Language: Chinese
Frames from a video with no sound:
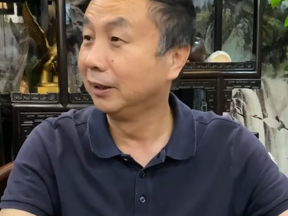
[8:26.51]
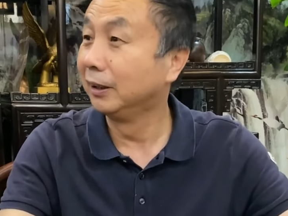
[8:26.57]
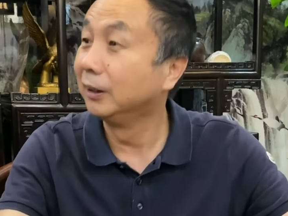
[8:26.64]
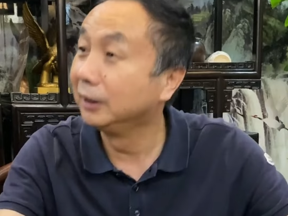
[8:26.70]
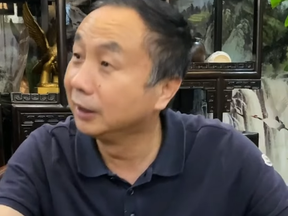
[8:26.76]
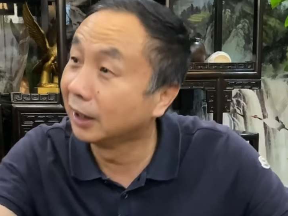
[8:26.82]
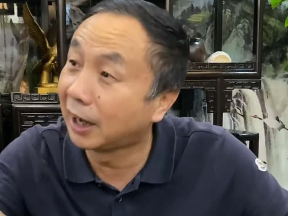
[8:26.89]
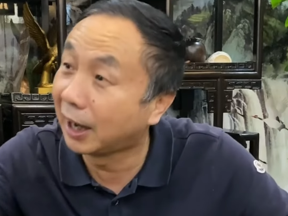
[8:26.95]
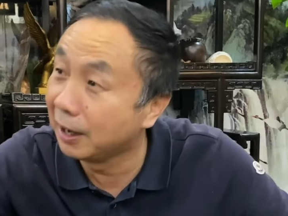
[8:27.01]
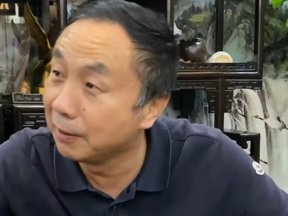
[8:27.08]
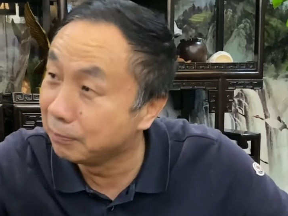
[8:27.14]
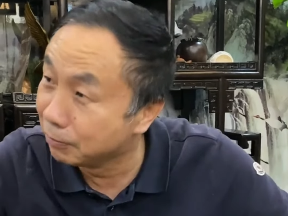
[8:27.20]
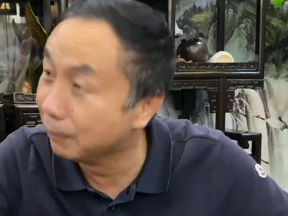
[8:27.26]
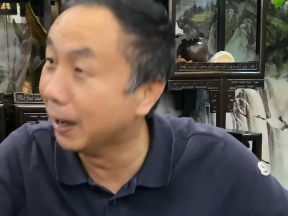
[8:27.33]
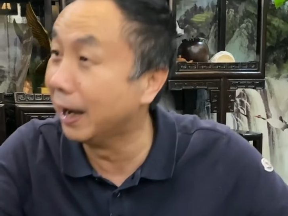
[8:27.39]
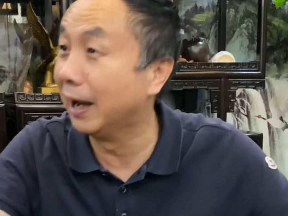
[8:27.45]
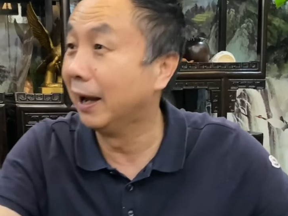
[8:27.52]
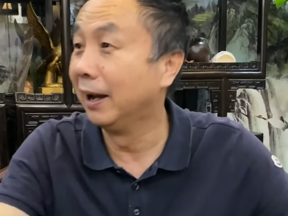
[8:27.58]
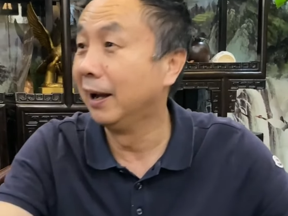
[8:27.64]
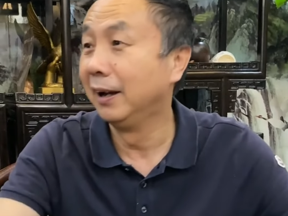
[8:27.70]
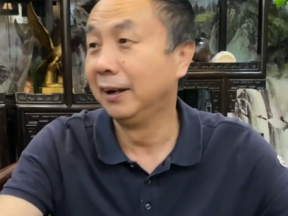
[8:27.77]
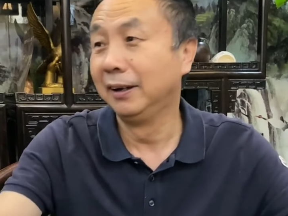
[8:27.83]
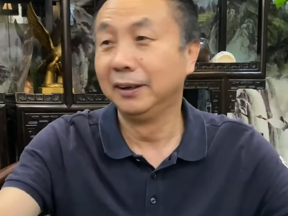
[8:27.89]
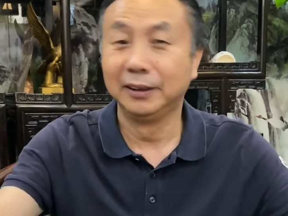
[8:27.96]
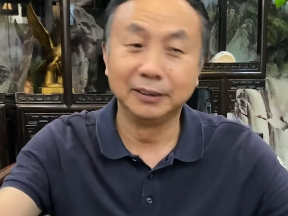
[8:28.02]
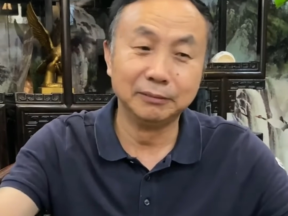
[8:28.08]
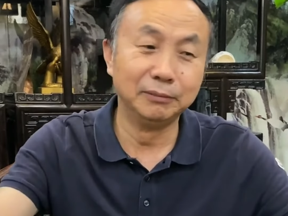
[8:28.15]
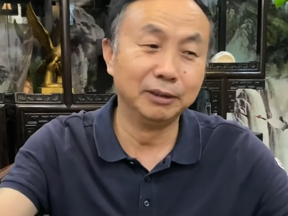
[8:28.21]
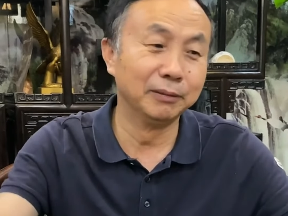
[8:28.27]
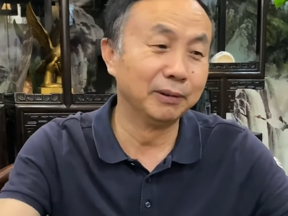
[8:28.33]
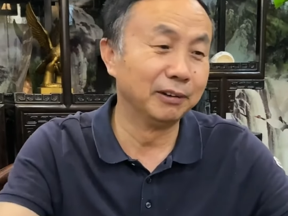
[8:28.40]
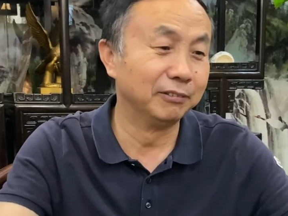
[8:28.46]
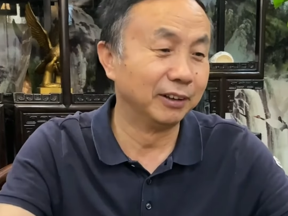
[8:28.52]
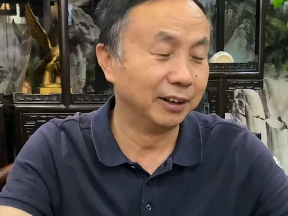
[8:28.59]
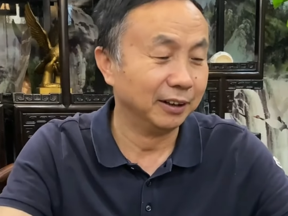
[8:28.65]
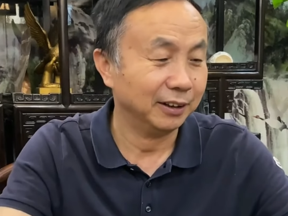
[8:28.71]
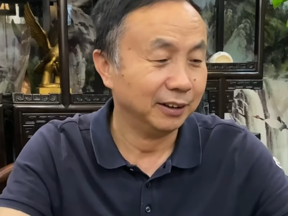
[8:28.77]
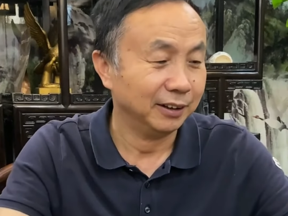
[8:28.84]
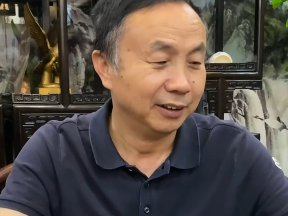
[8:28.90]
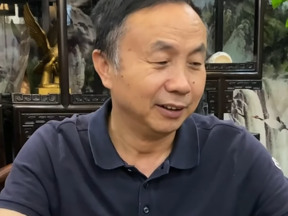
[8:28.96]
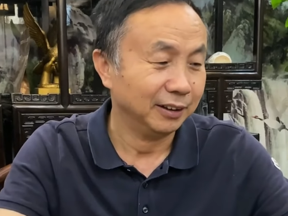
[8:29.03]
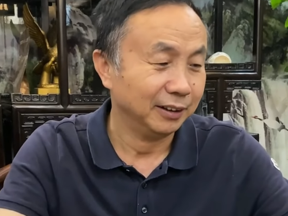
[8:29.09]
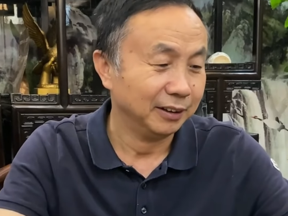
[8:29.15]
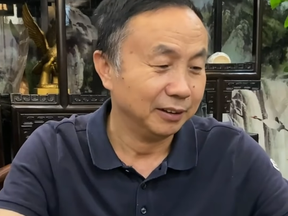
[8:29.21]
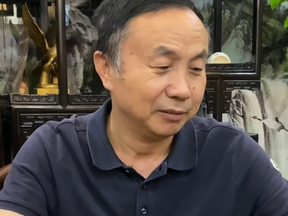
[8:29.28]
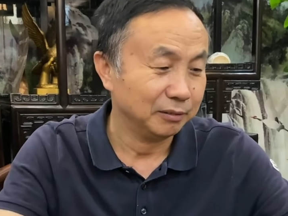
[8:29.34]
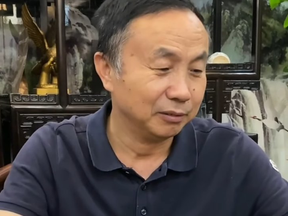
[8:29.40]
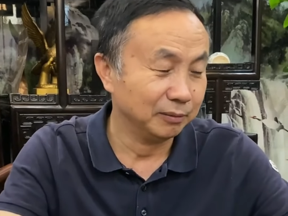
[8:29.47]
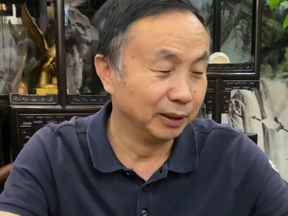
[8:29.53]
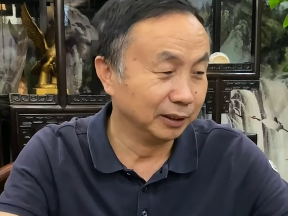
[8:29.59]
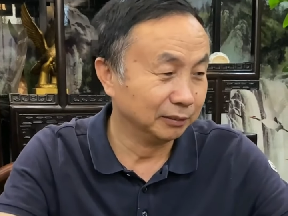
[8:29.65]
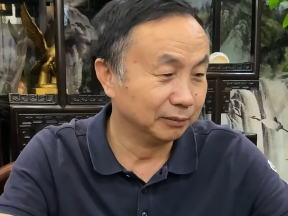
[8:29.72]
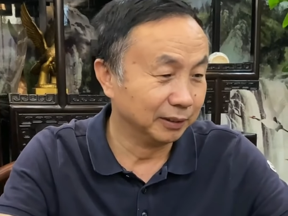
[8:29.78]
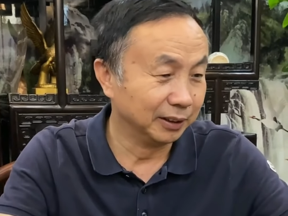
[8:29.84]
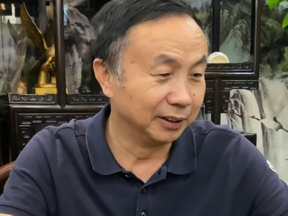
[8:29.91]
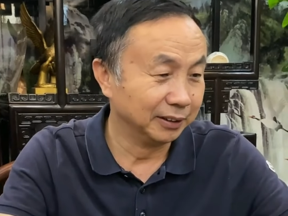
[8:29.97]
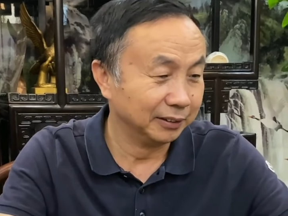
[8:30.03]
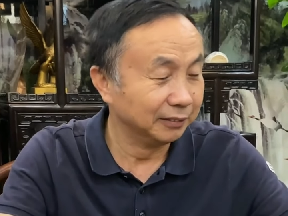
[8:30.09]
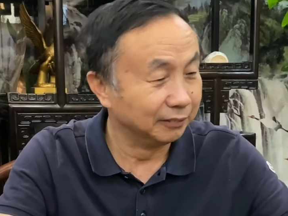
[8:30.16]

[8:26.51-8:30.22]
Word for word: 你说还不卖，嗯，没办法，卖怎么办呢？